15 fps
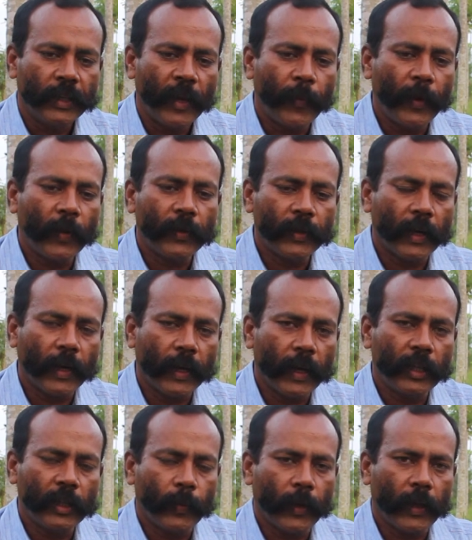எப்படி வந்து
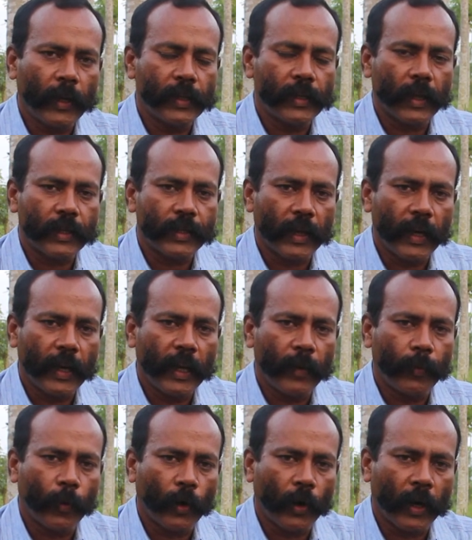ரெண்டாயிரத்தி பதினஞ்சில் சென்னை
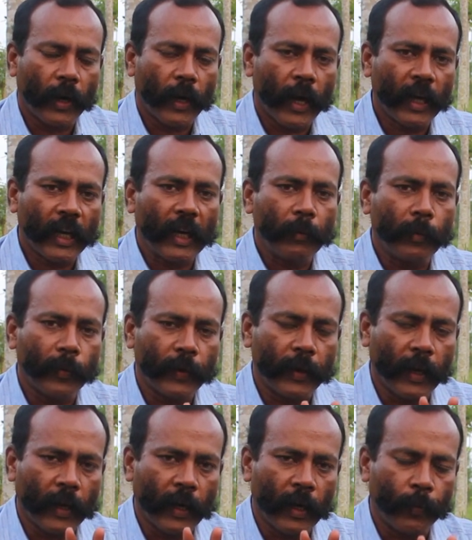போன்ற ஆக்கிரமிப்பு
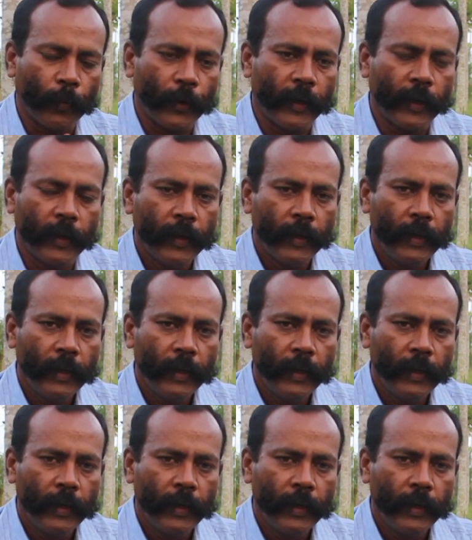இடங்களை போய்